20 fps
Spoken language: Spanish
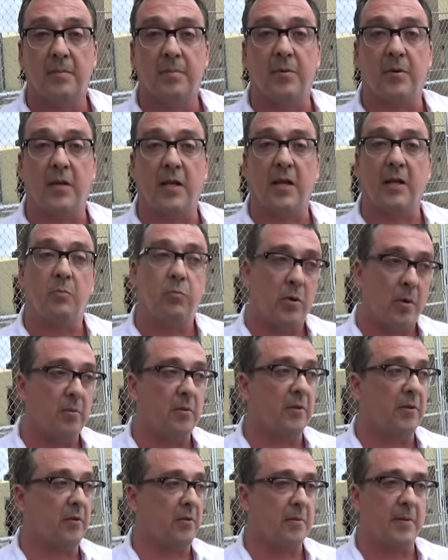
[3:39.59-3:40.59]
porque el
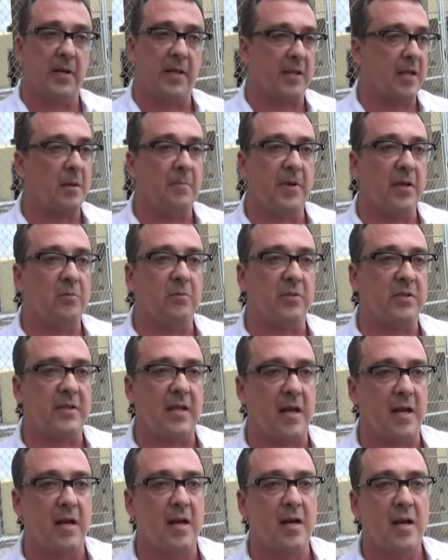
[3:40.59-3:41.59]
pueblo de Rivera también no
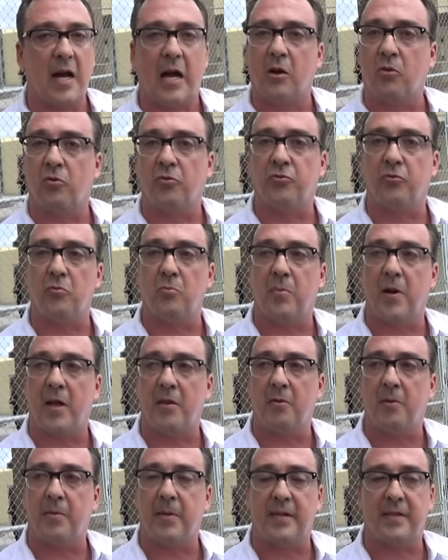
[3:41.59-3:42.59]
está
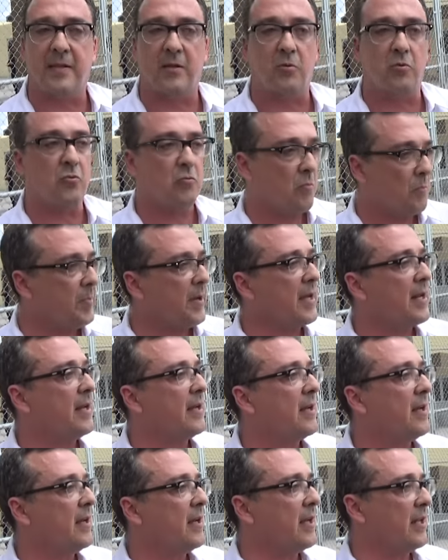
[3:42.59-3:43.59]
acostumbrado a verse con un pie